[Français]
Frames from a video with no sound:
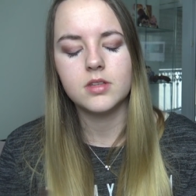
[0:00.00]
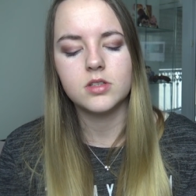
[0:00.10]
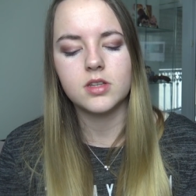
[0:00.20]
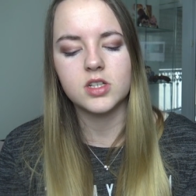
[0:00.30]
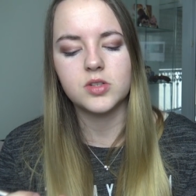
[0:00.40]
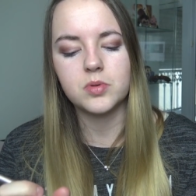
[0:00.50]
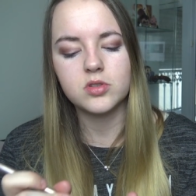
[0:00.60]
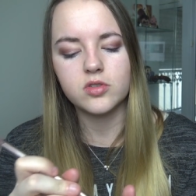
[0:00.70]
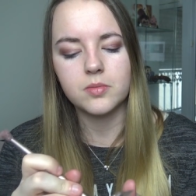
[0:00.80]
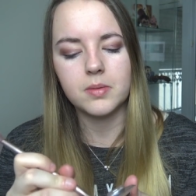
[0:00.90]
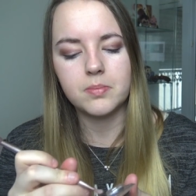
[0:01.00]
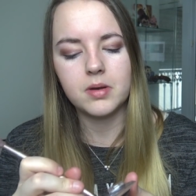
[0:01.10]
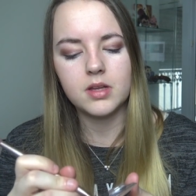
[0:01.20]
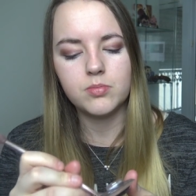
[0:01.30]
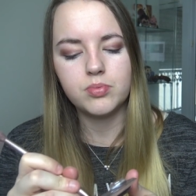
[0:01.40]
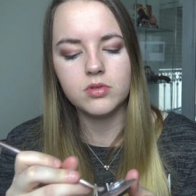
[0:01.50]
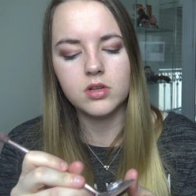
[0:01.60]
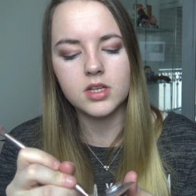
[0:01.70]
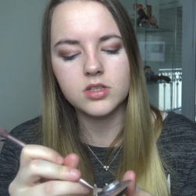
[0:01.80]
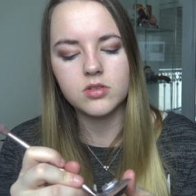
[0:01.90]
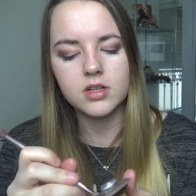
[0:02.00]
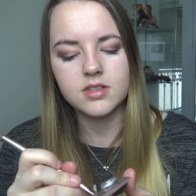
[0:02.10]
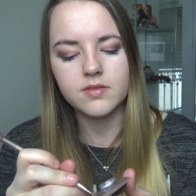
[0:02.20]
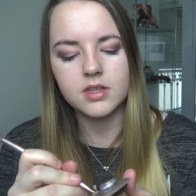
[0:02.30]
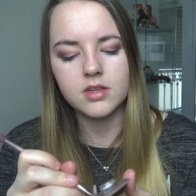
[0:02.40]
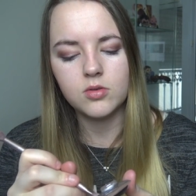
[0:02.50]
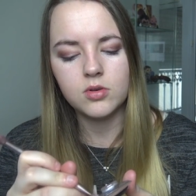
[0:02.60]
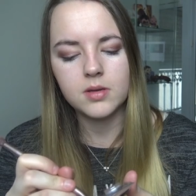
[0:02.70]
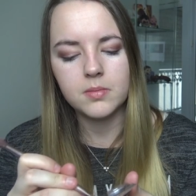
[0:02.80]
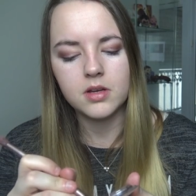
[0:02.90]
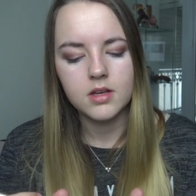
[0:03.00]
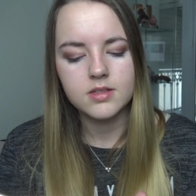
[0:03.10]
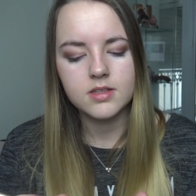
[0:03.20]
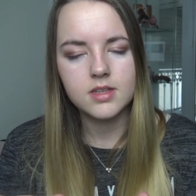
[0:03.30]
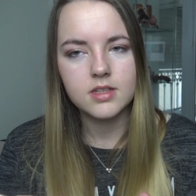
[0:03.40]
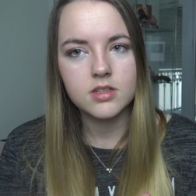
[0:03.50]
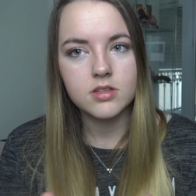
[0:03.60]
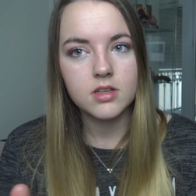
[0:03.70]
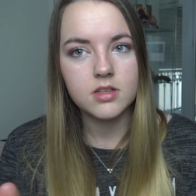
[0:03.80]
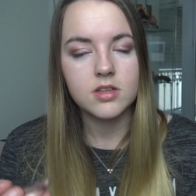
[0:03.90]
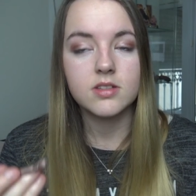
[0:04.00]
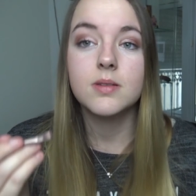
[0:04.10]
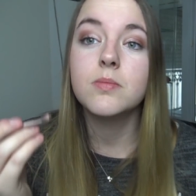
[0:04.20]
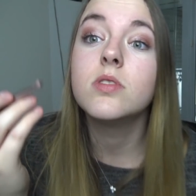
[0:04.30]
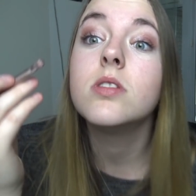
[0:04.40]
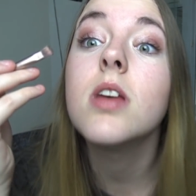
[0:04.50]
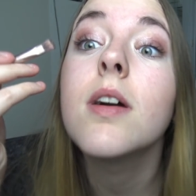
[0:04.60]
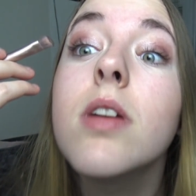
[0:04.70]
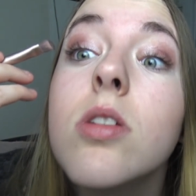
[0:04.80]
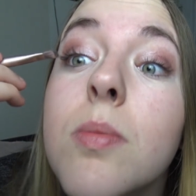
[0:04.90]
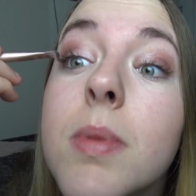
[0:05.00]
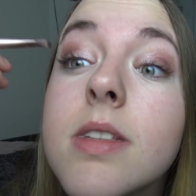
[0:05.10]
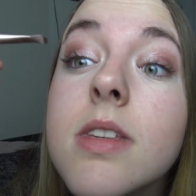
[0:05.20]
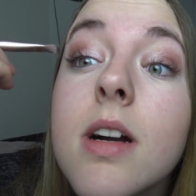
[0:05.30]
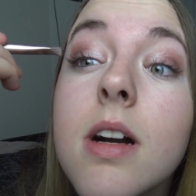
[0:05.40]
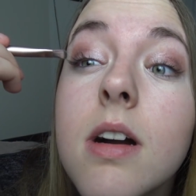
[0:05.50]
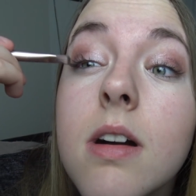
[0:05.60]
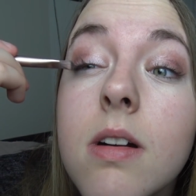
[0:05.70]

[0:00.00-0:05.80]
Putain, je pense que je vais mettre plein de poudre dans les yeux, là ça va être horrible. C'est ce qui est censé me servir de mascara.